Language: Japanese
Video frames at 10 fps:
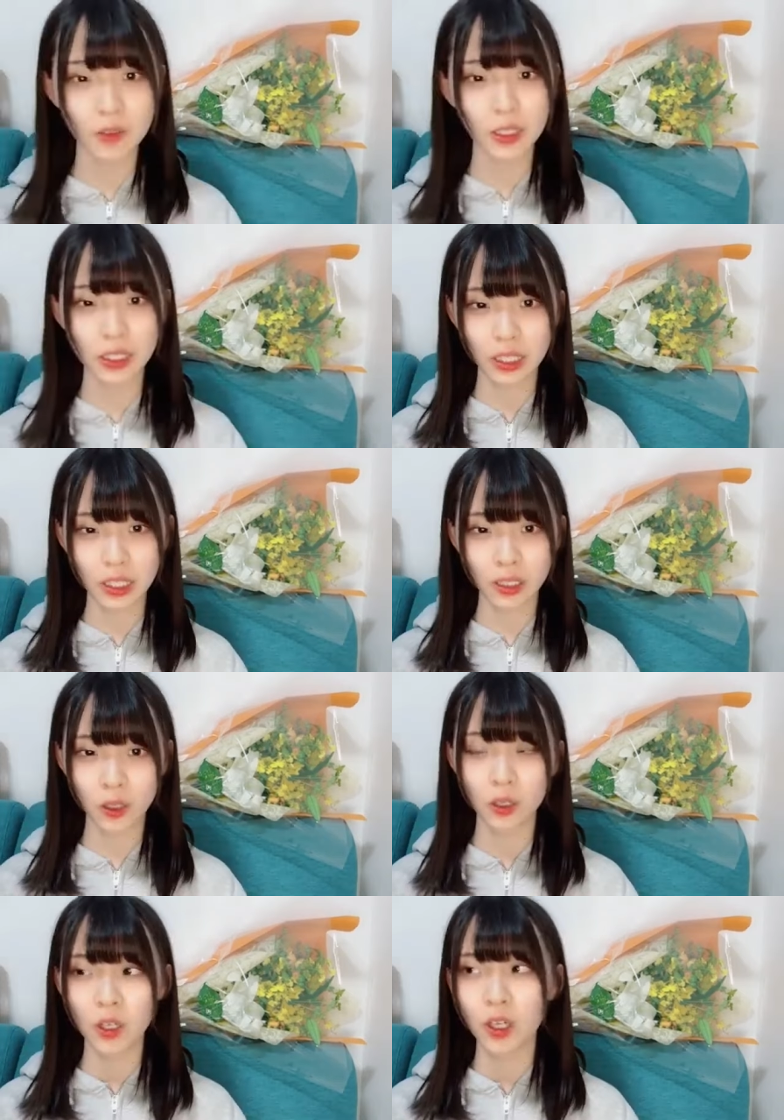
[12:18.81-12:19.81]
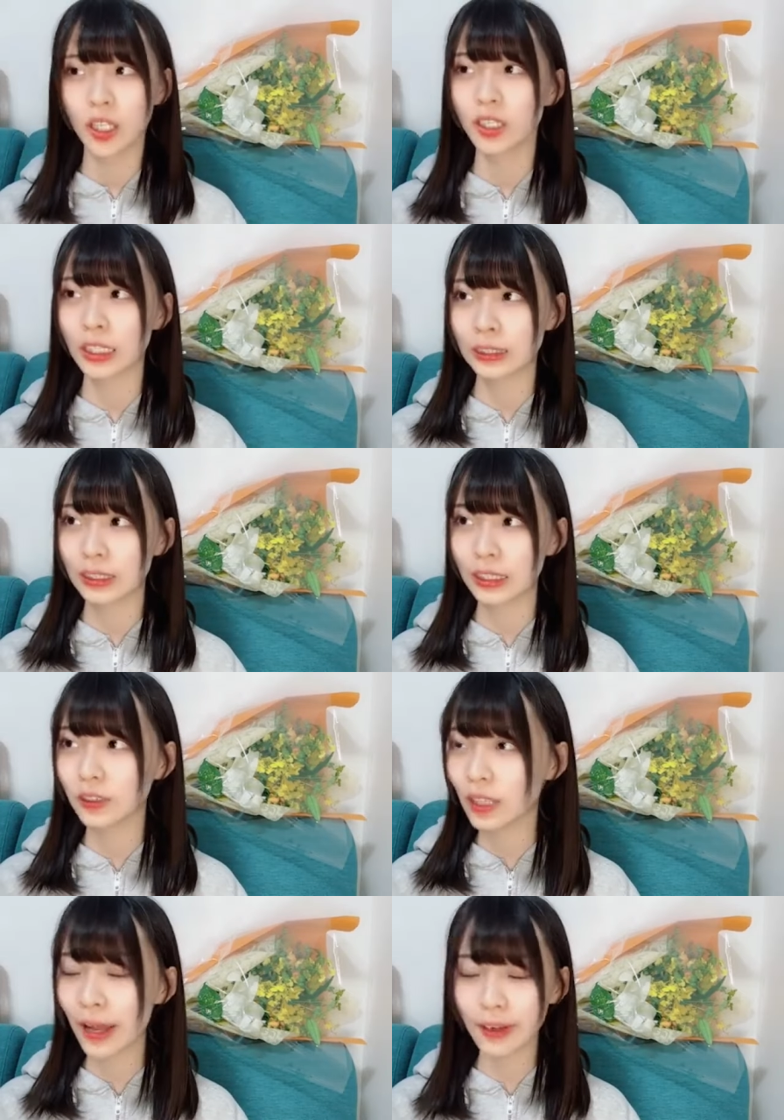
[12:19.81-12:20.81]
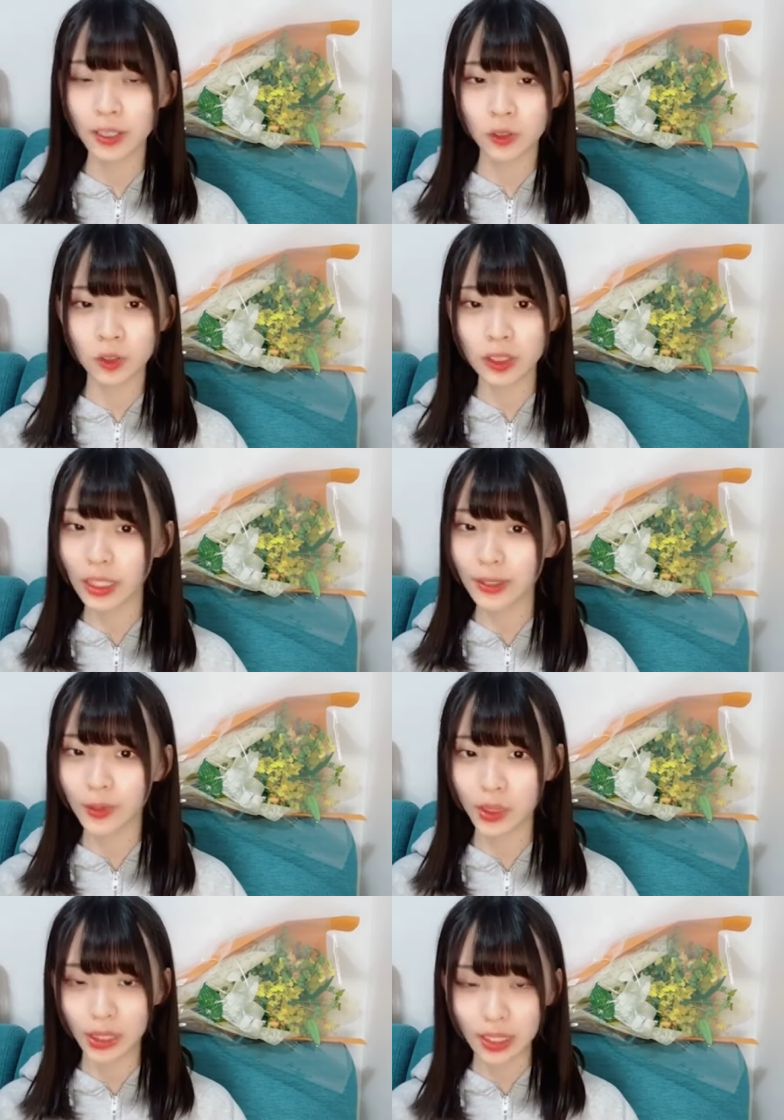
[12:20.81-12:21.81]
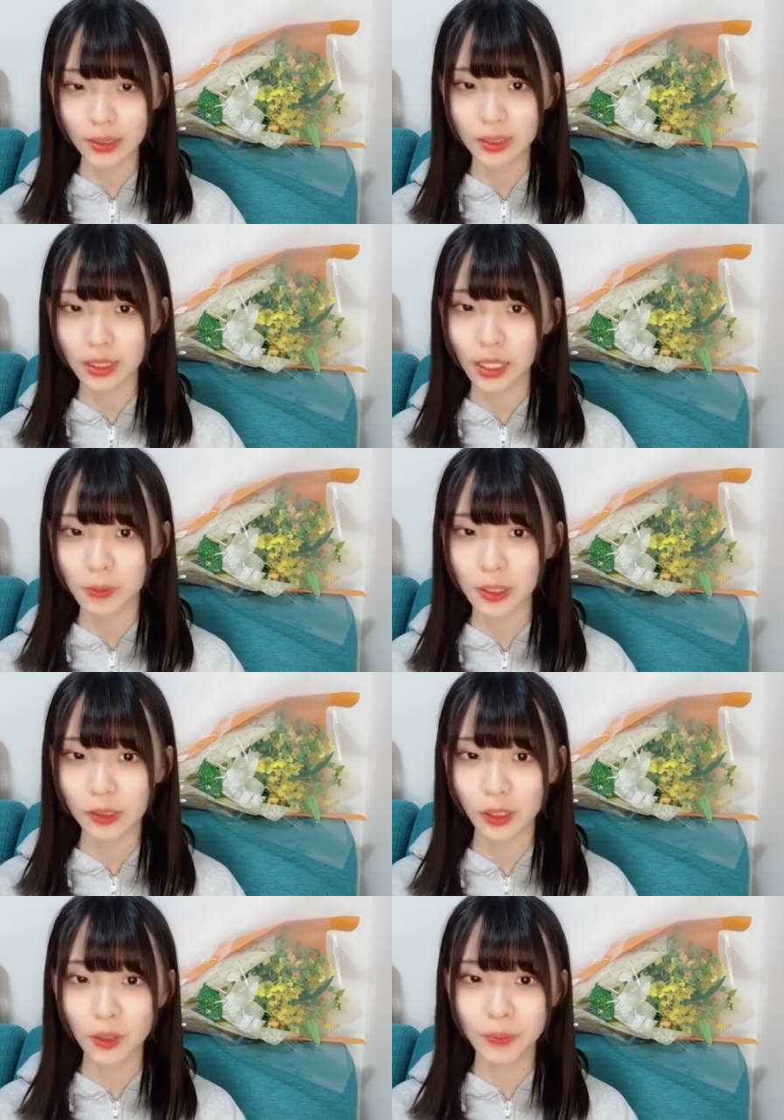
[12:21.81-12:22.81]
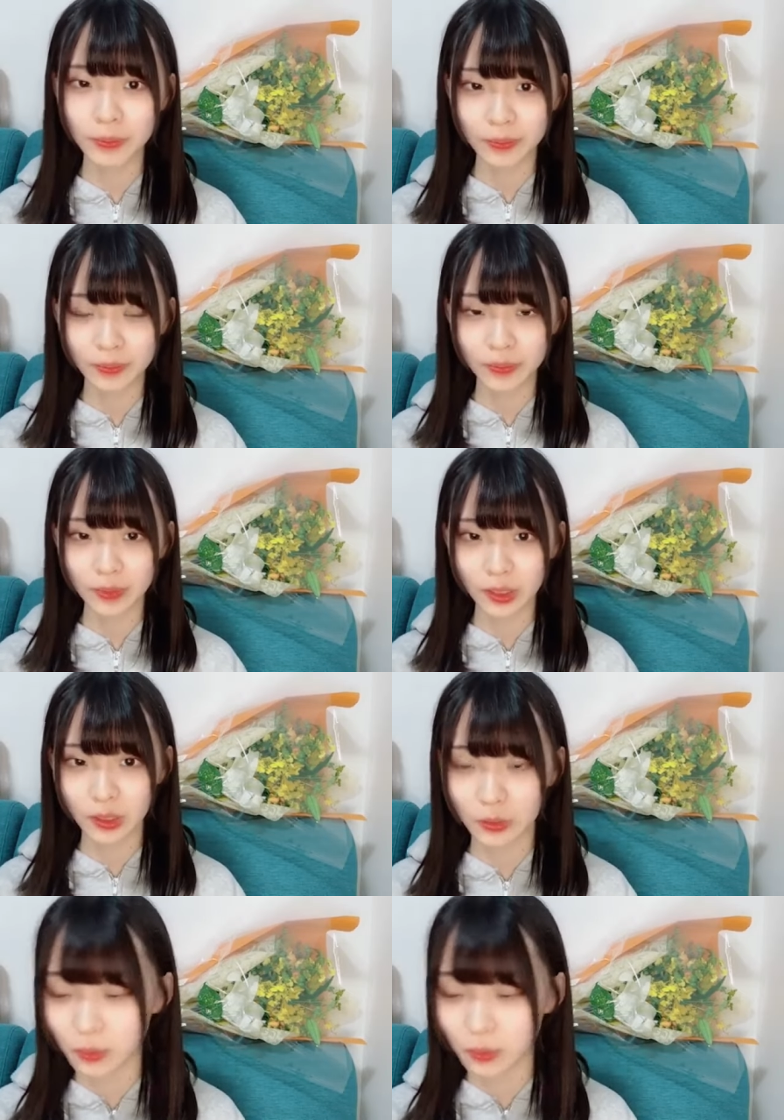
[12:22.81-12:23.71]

の私のタグに URL をつけておいてそしたら見るよちょっと